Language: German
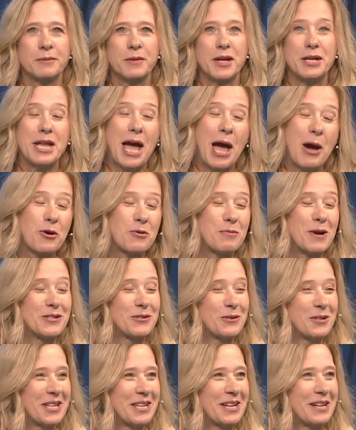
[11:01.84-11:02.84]
denn darüber
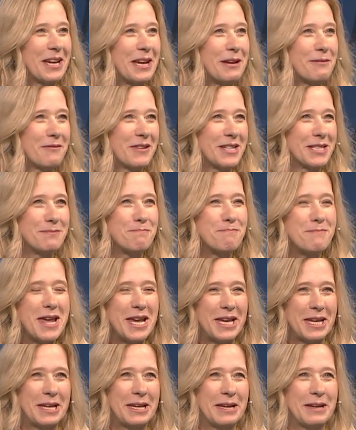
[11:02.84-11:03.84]
soll ich ja reden, was
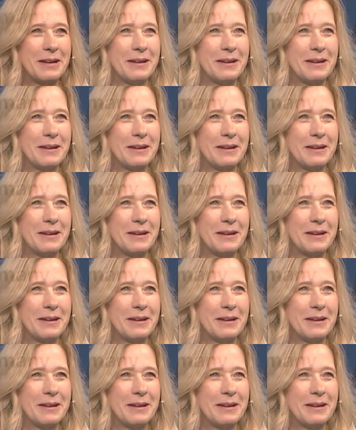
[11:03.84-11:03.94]
mich,